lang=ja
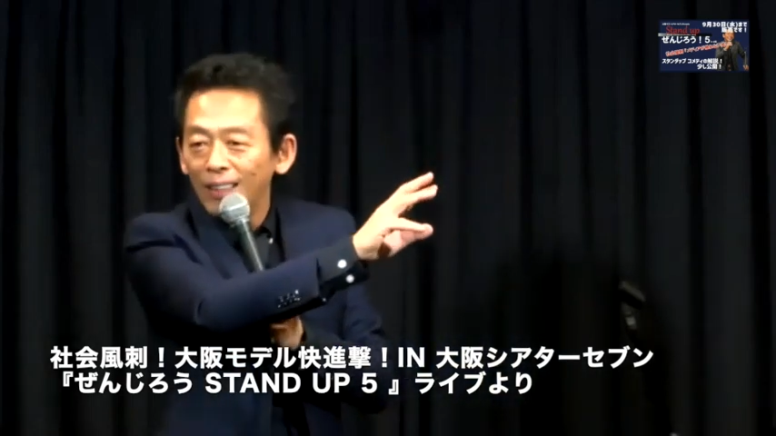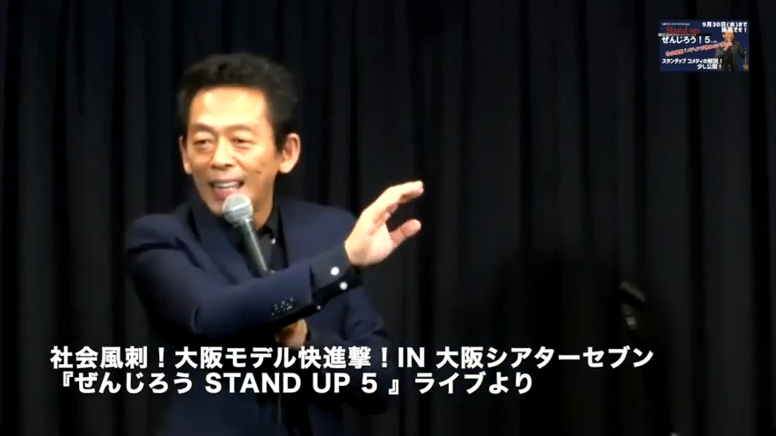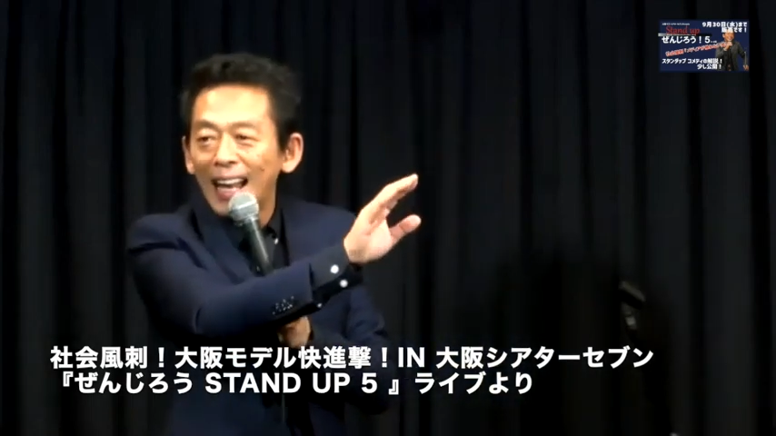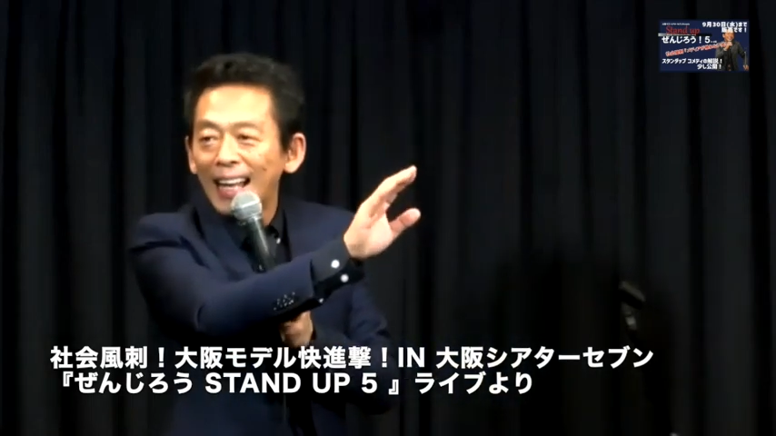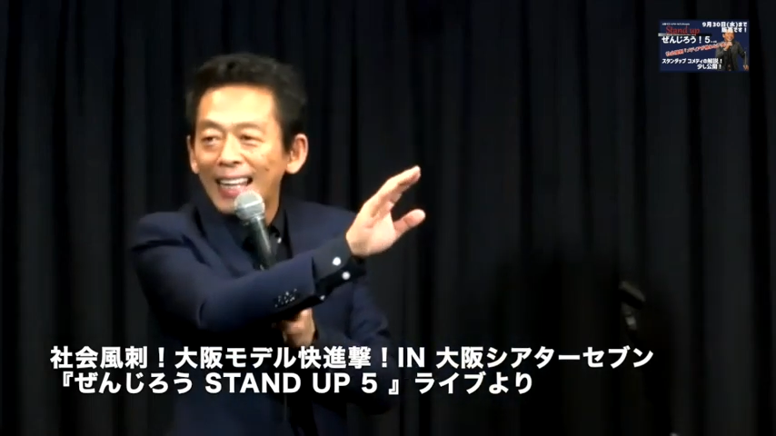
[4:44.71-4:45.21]
で、
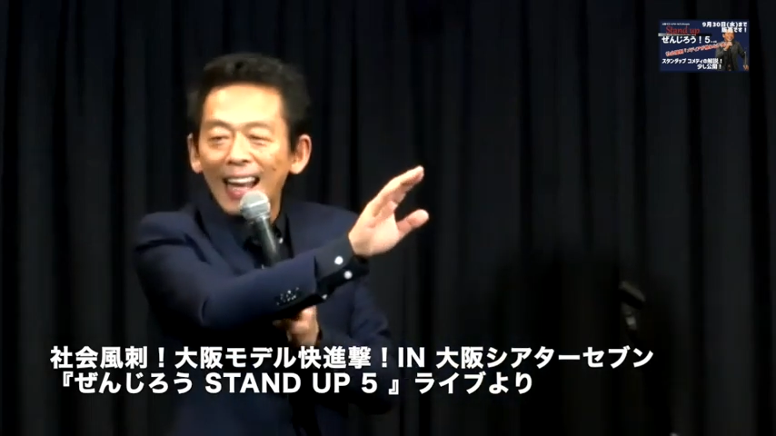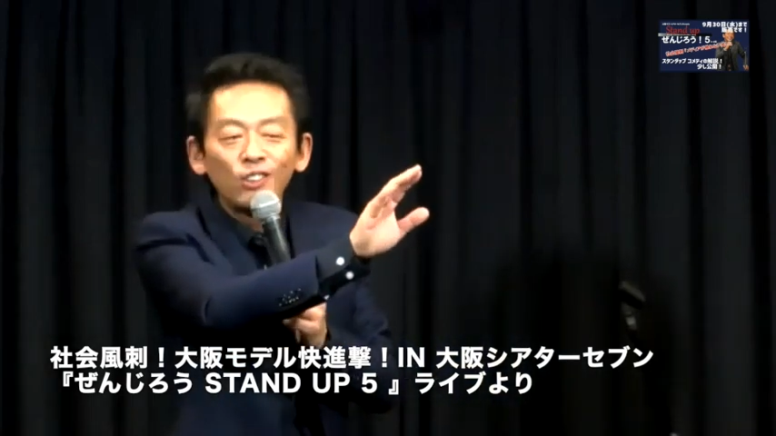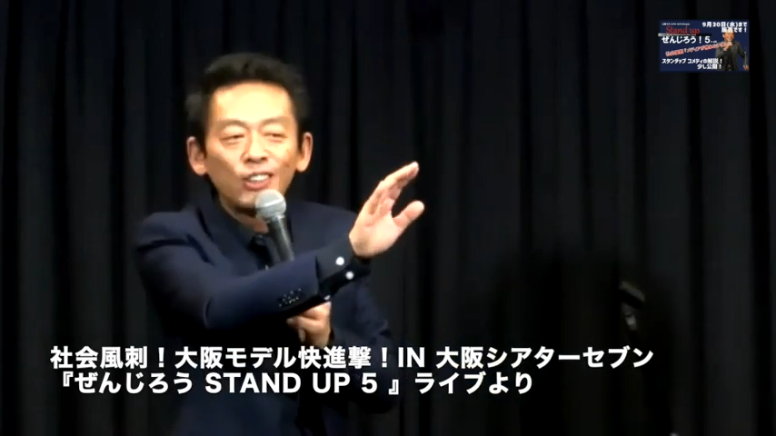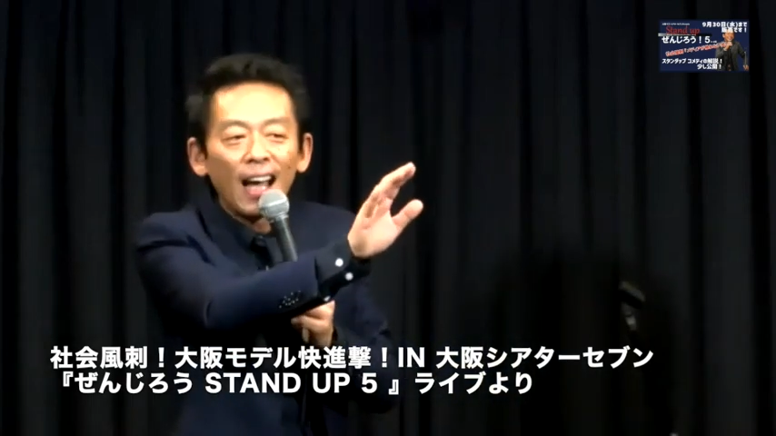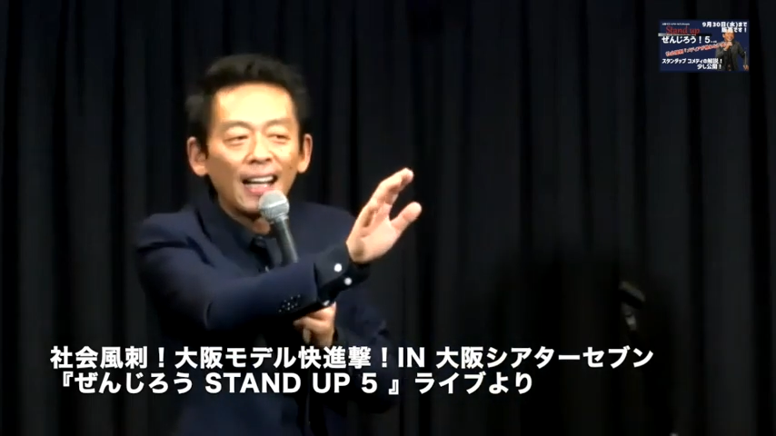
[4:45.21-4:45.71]
キャラ、
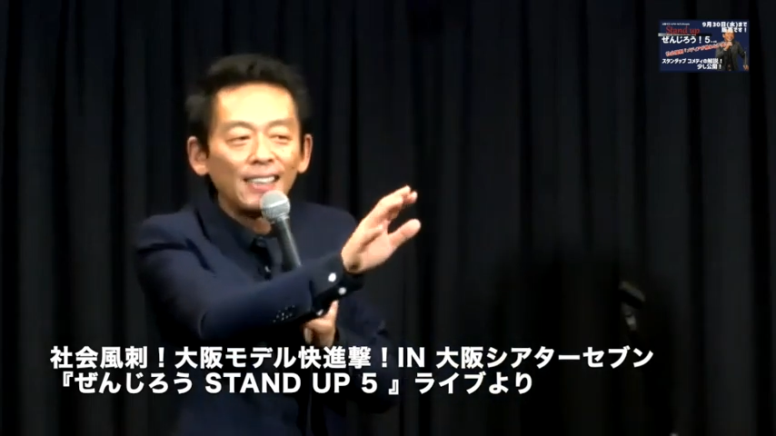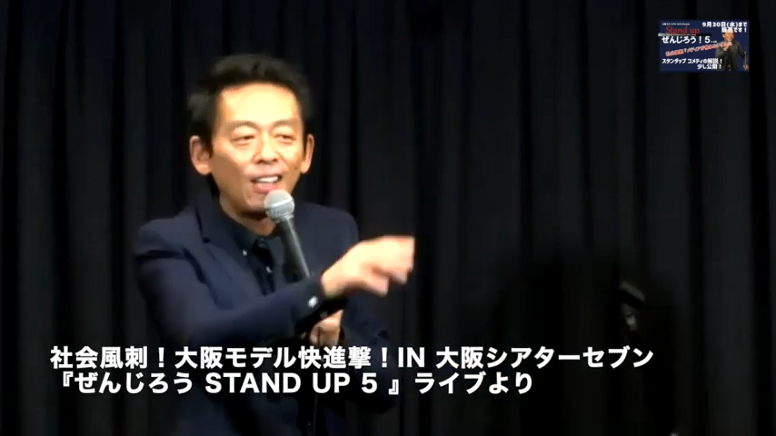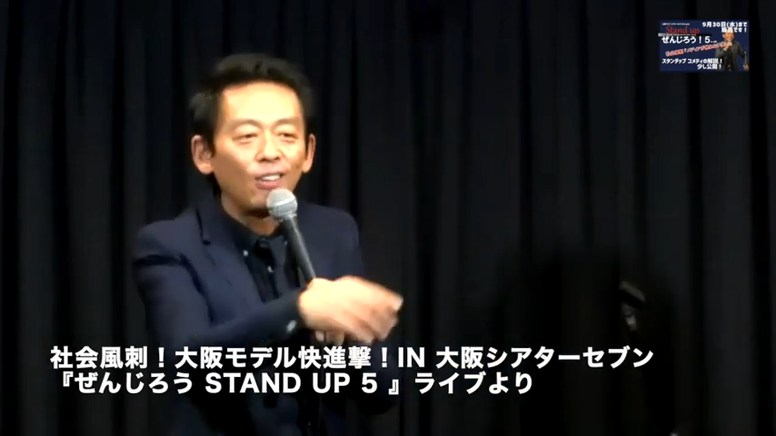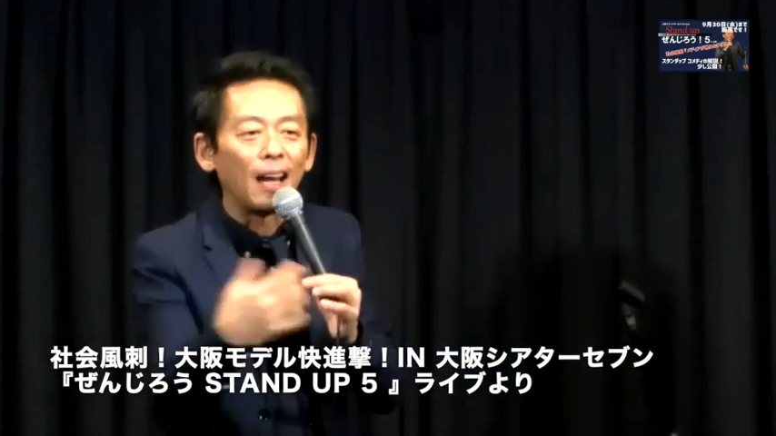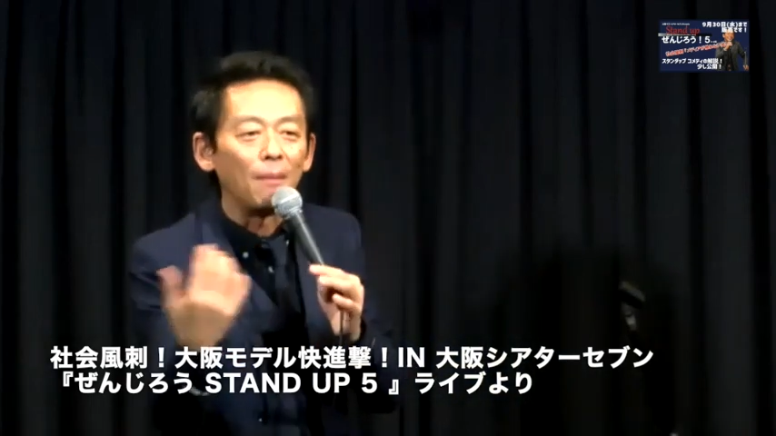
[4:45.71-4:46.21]
キャラクター化し
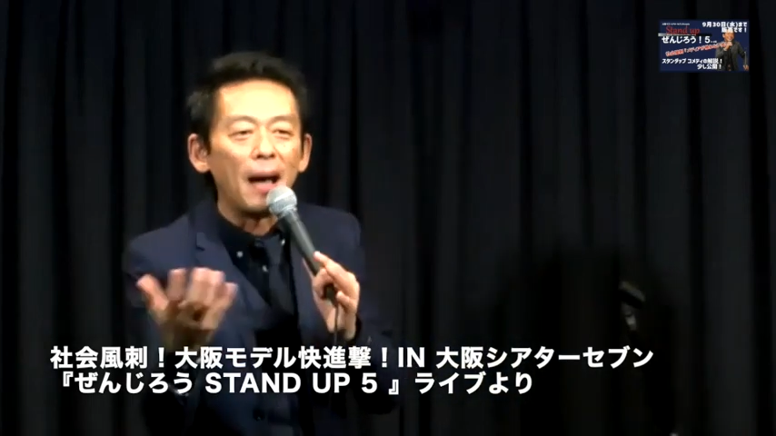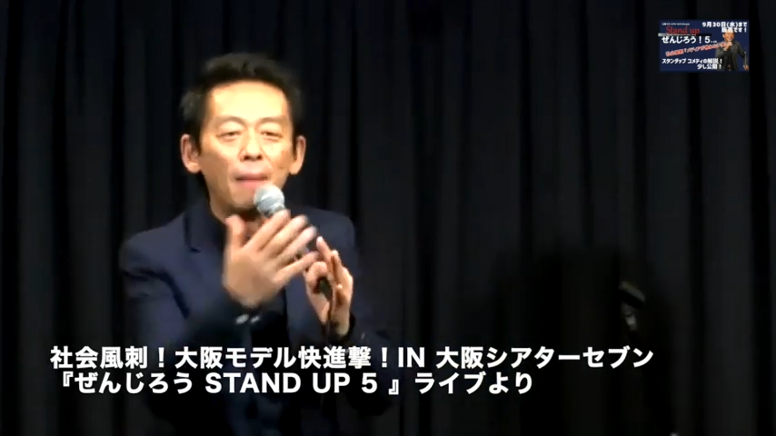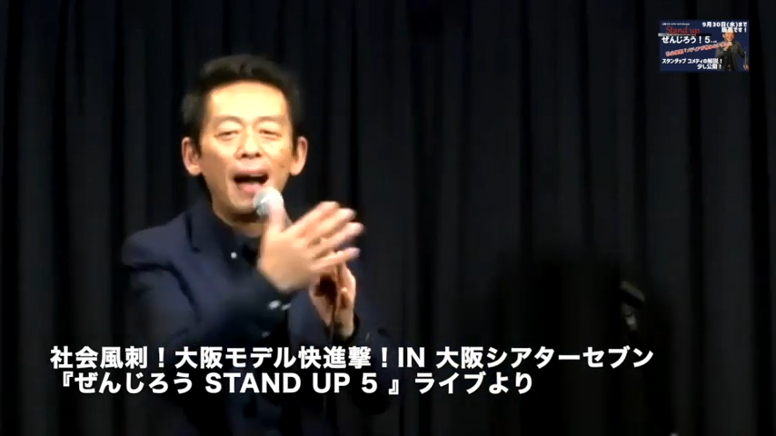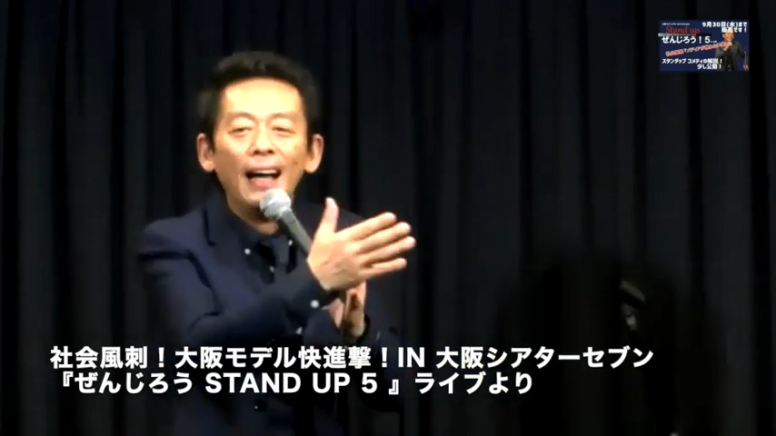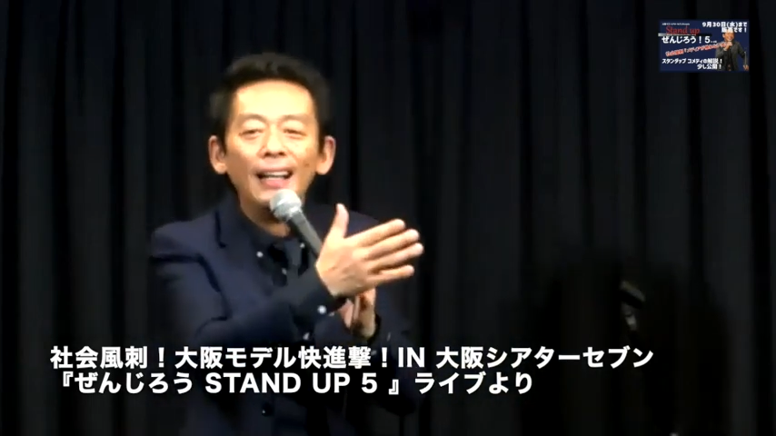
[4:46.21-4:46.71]
てるから、まあ
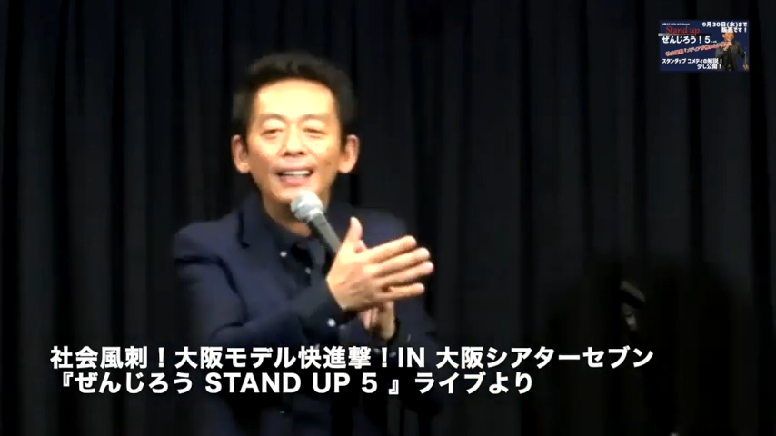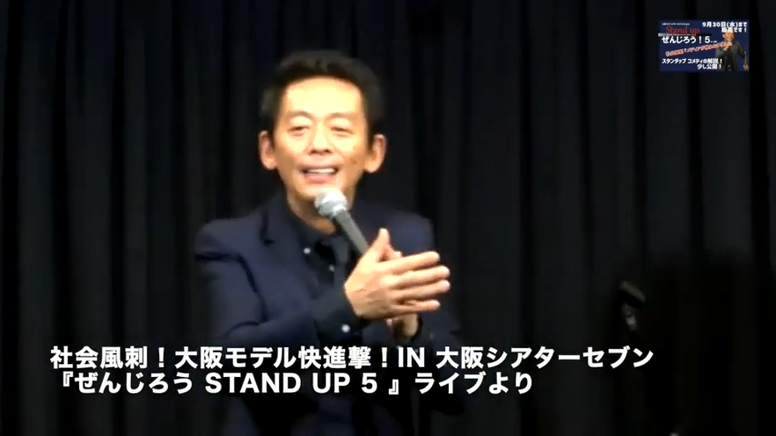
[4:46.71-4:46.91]
ま